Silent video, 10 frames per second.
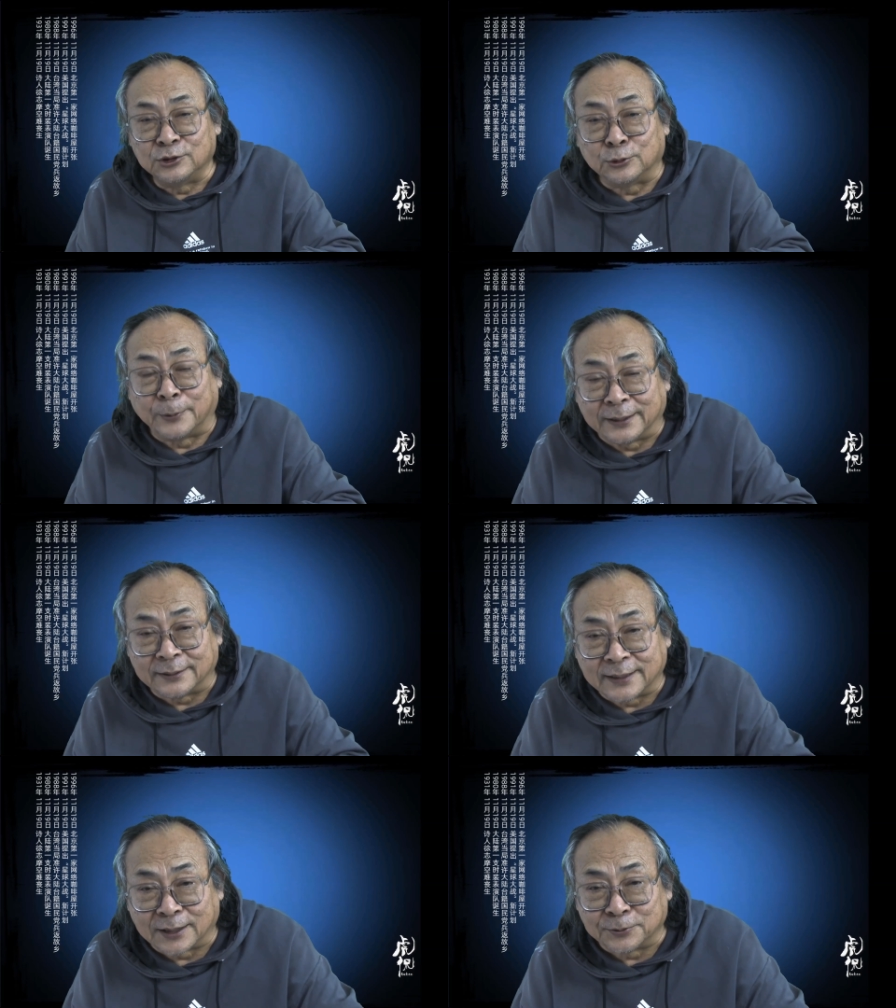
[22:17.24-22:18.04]
就把
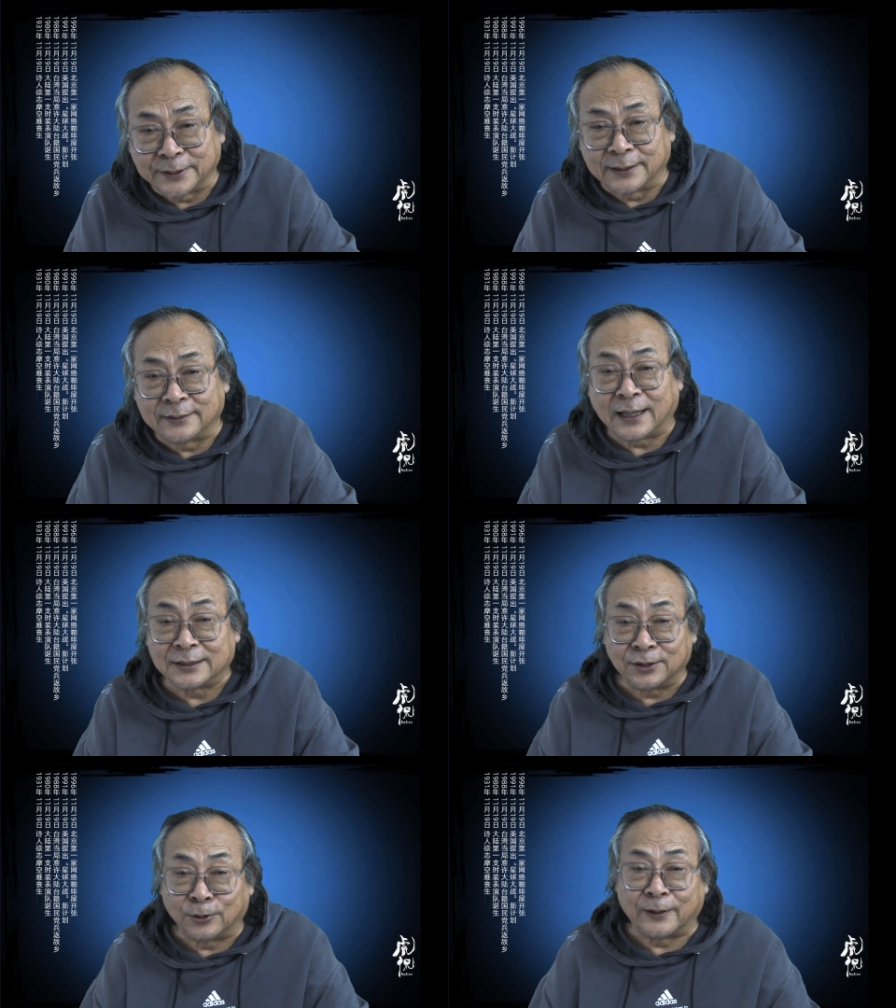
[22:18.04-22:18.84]
这当做一个
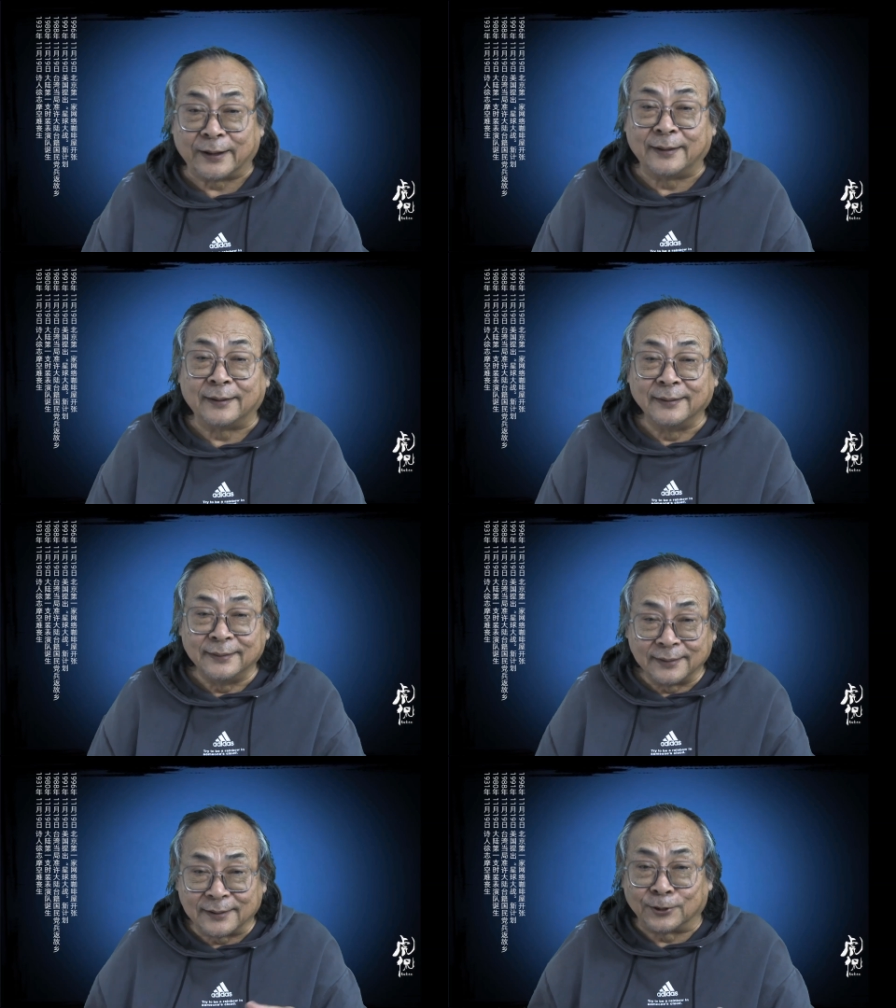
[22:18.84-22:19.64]
大笑话啊，
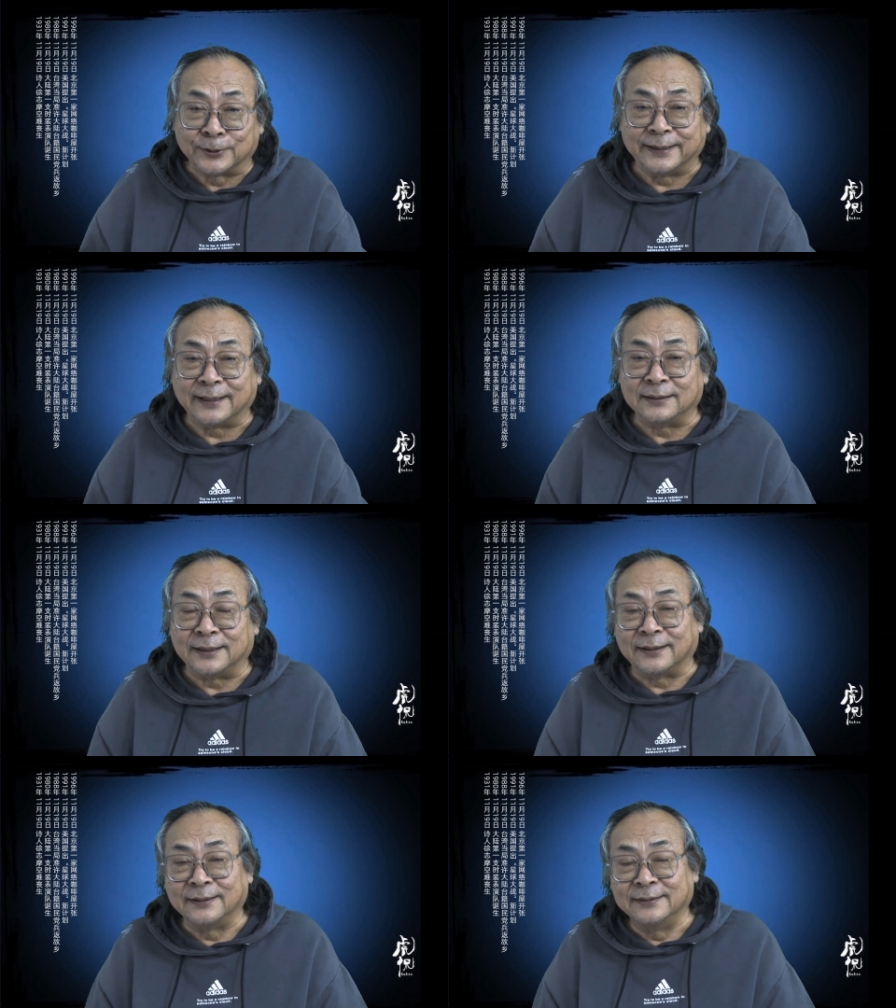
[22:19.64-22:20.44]
告诉给大
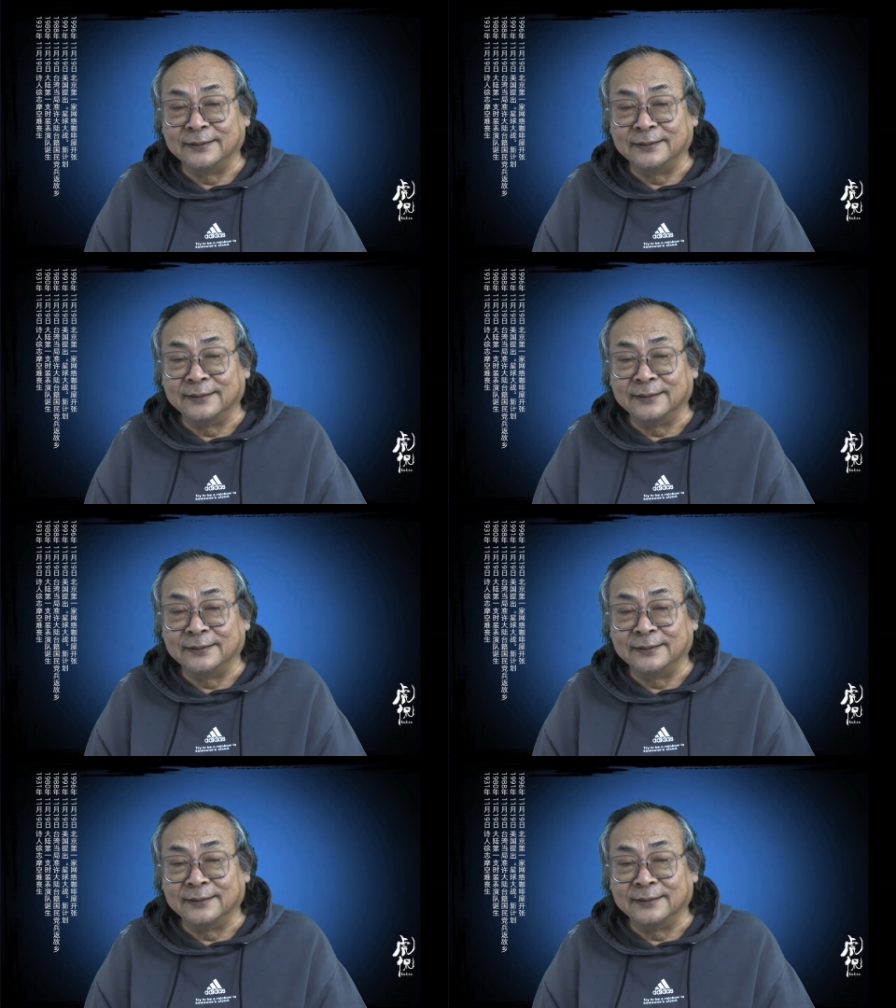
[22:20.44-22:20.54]
家。